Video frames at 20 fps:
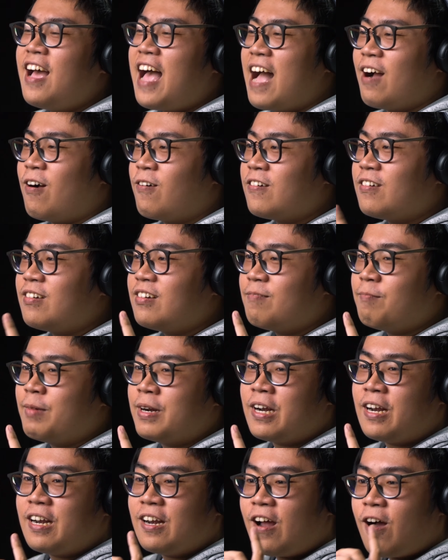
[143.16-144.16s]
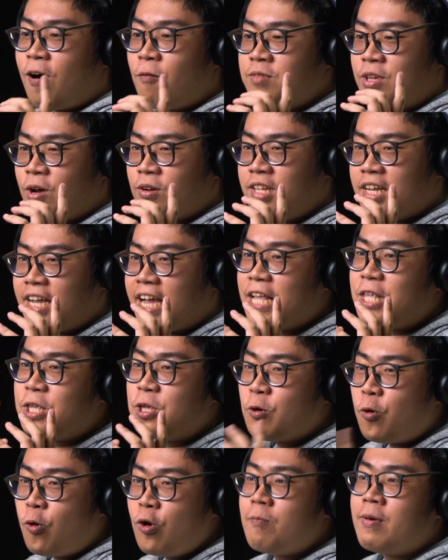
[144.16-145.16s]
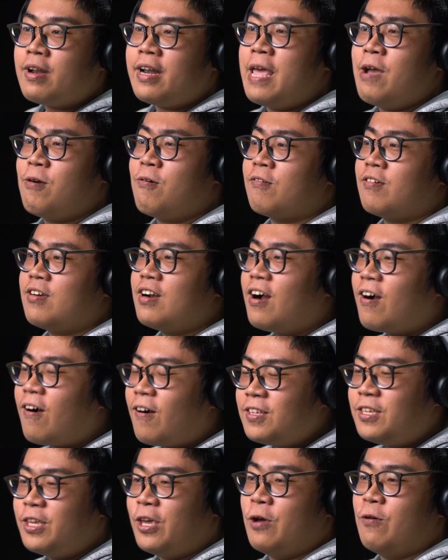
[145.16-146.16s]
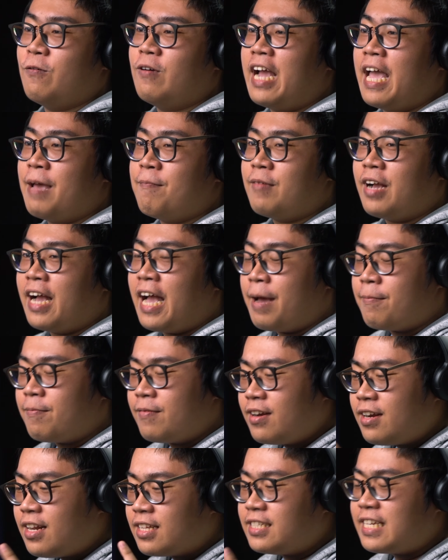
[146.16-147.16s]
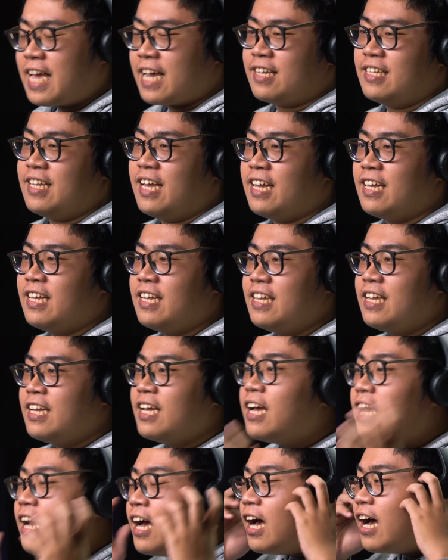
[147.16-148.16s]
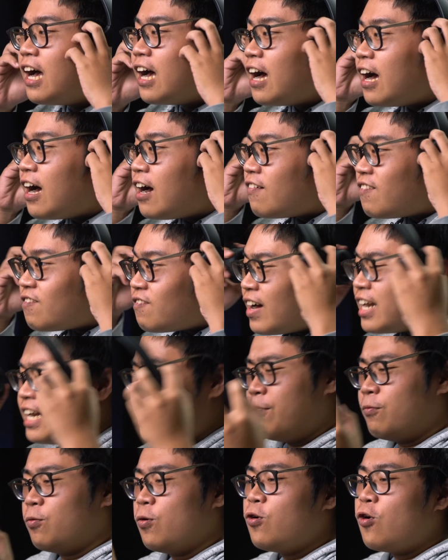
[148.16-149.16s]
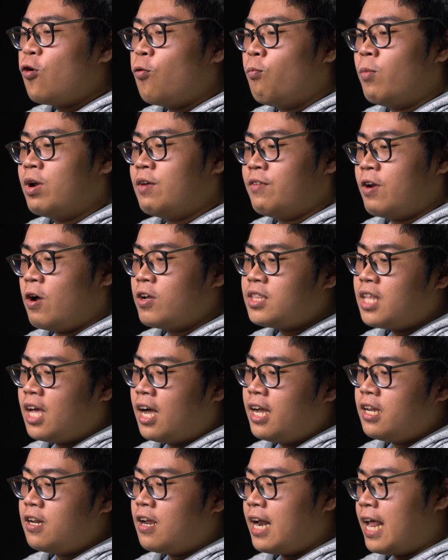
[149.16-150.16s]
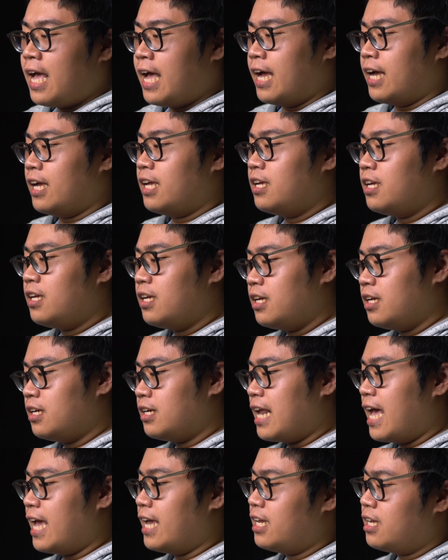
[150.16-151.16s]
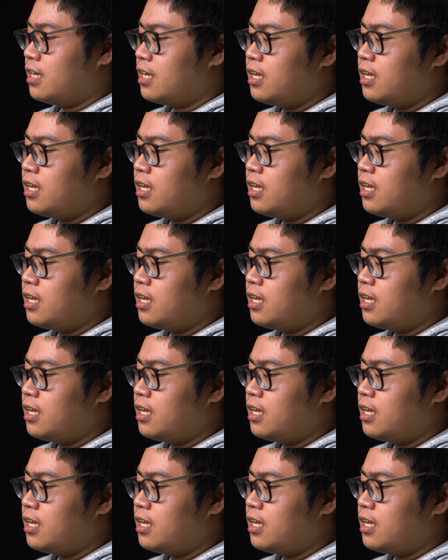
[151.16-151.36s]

Hai con mình không chỉ có thiết kế chuối mà đeo còn rất khó chịu, ngàm kẹp rất là chặt nha. Và điểm cuối cùng mình phải nói tới đó là đây,